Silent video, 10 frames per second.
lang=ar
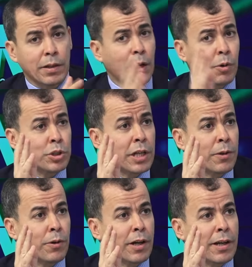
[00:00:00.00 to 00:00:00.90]
يعني
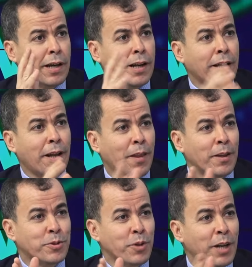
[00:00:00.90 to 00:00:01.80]
اشاطرك الراي لكن هذا
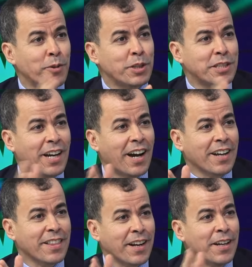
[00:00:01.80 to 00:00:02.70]
السؤال يوجه
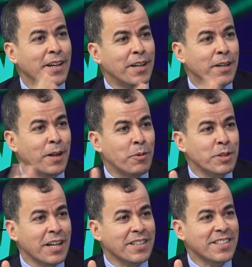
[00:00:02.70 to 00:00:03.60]
اكثر الى
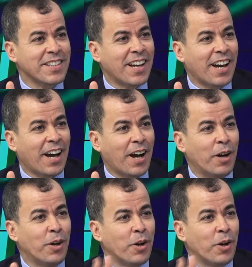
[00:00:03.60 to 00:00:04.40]
وزاره الصناعه